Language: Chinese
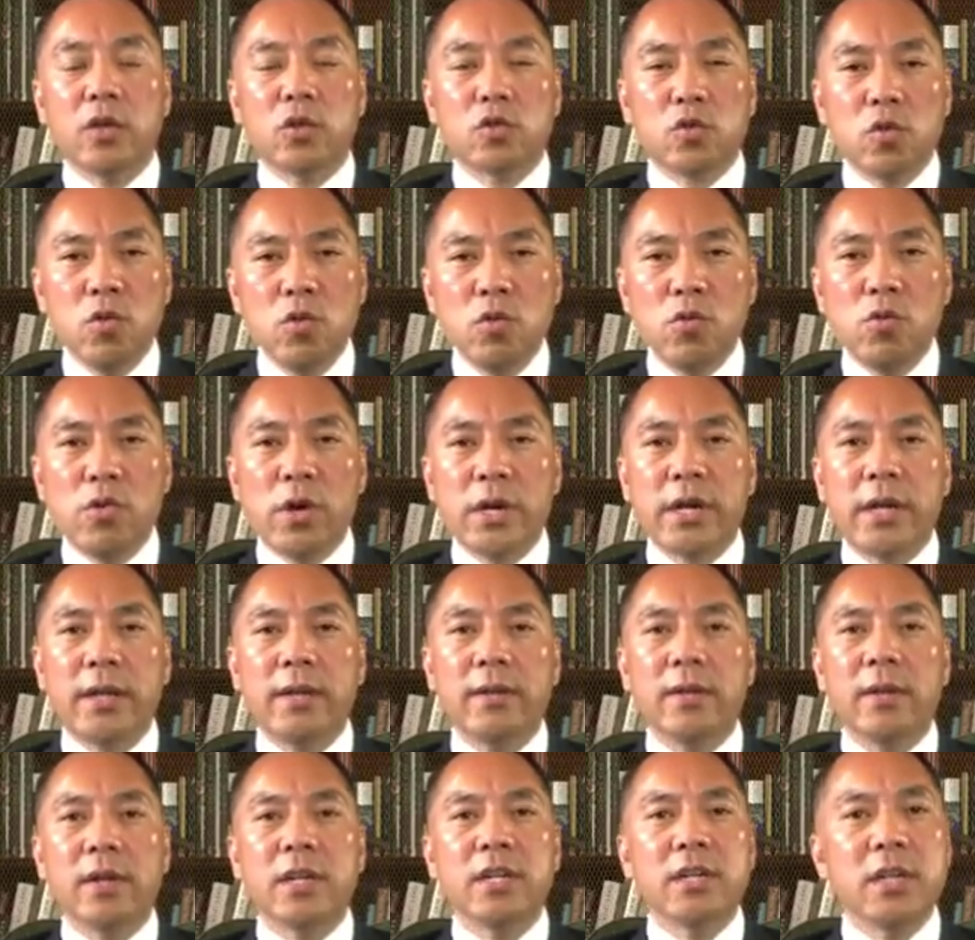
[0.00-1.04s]
中国
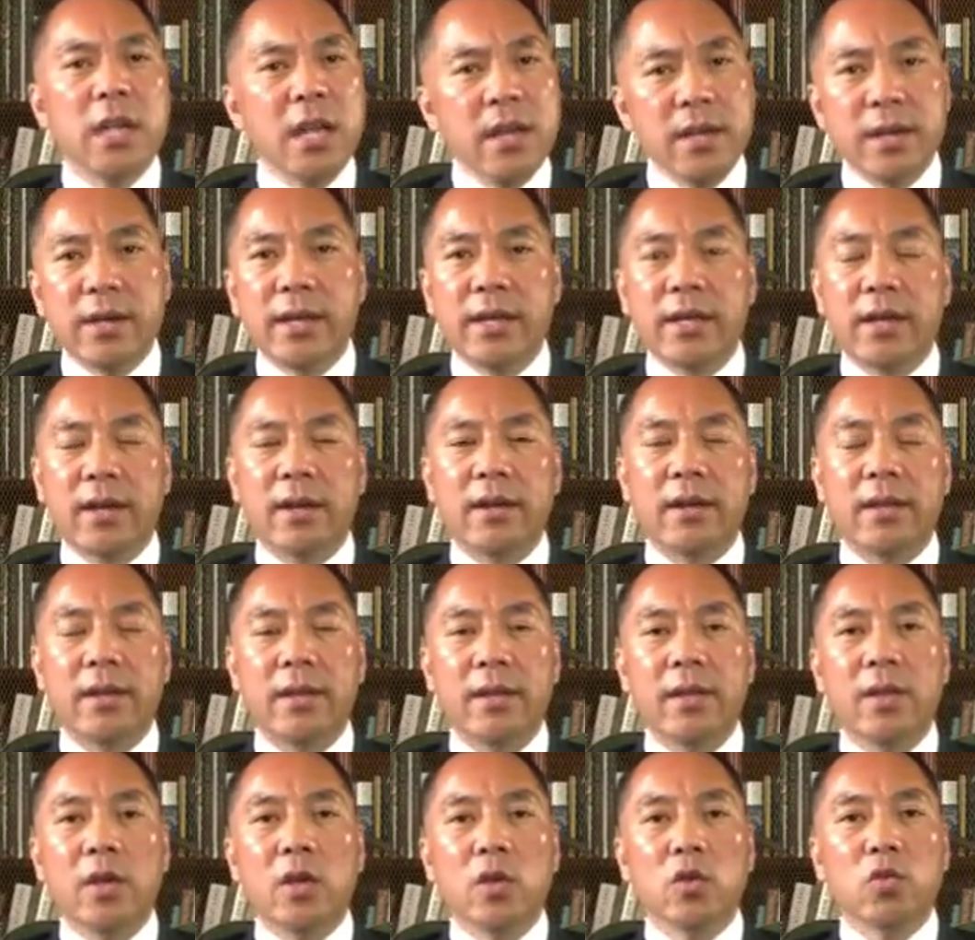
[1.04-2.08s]
人任何一个
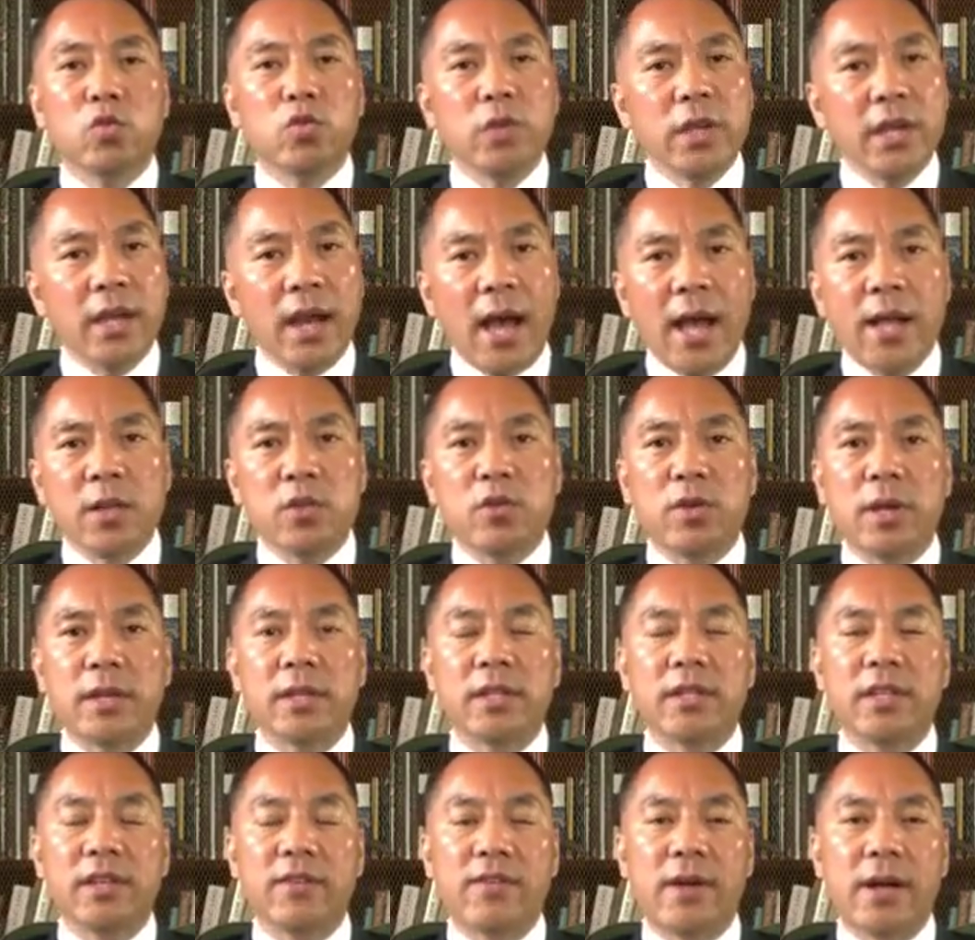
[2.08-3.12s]
人最安全
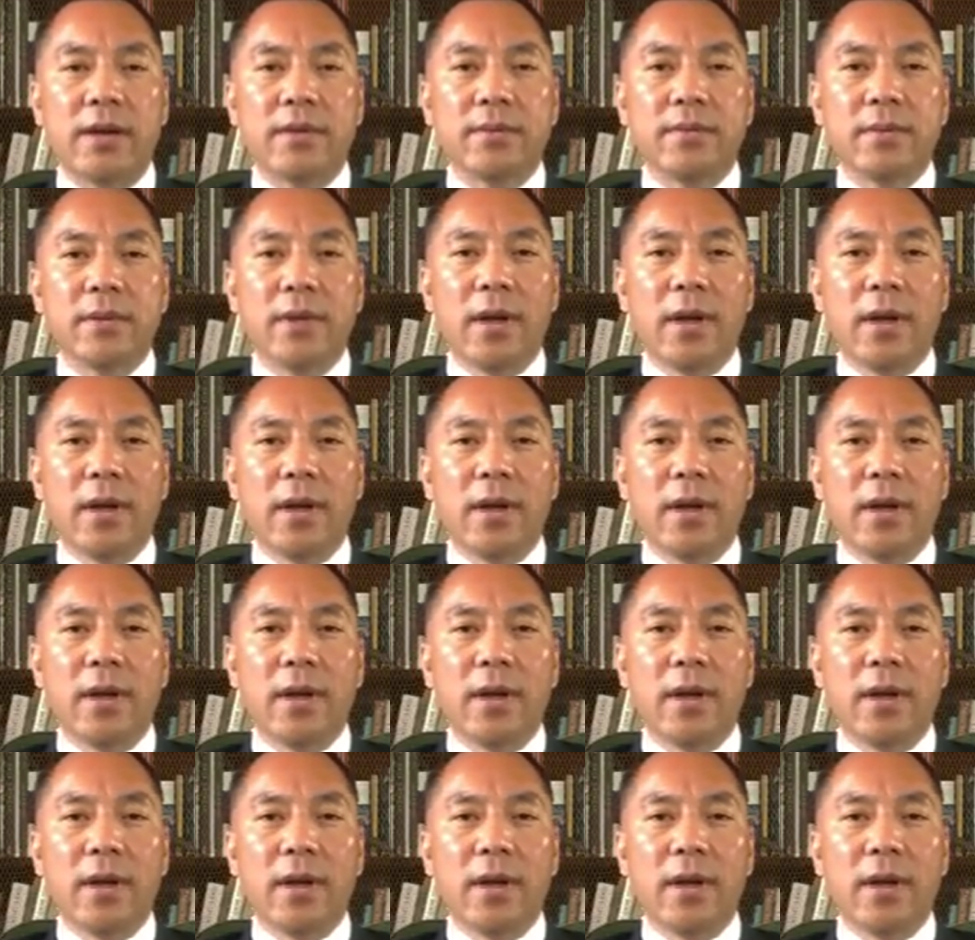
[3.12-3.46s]
的地方